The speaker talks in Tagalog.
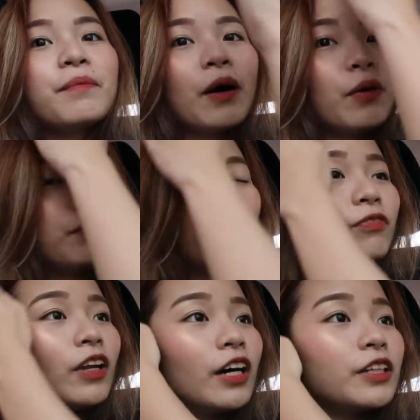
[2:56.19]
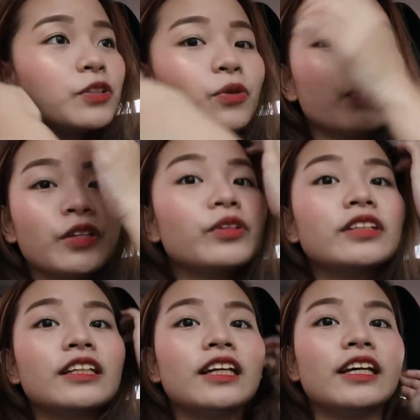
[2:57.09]
Bawal mag-vlog, so hindi ko
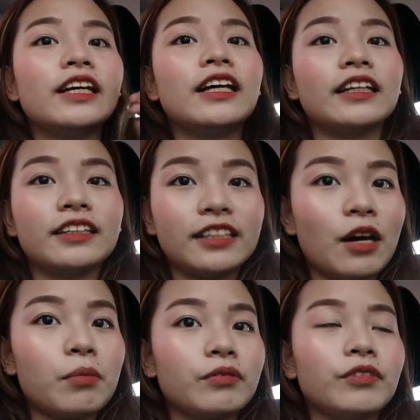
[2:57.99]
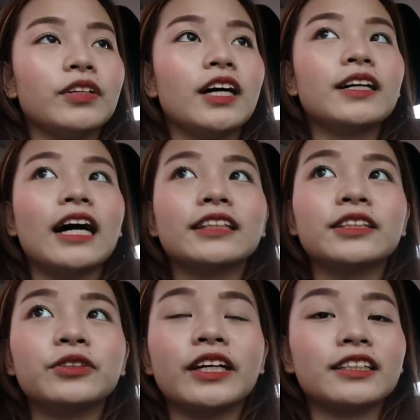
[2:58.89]
nadadalhin at hindi na ako mag-vlog. I'll
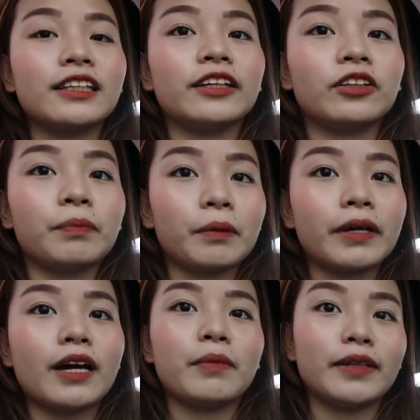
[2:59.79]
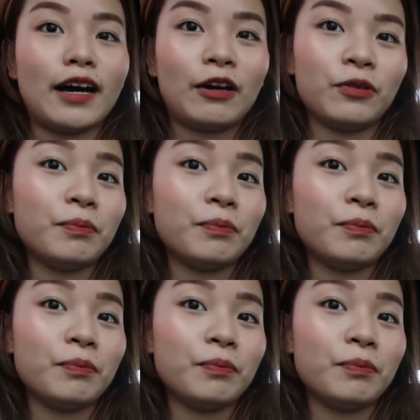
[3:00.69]
see you guys later pag mayaman na ako.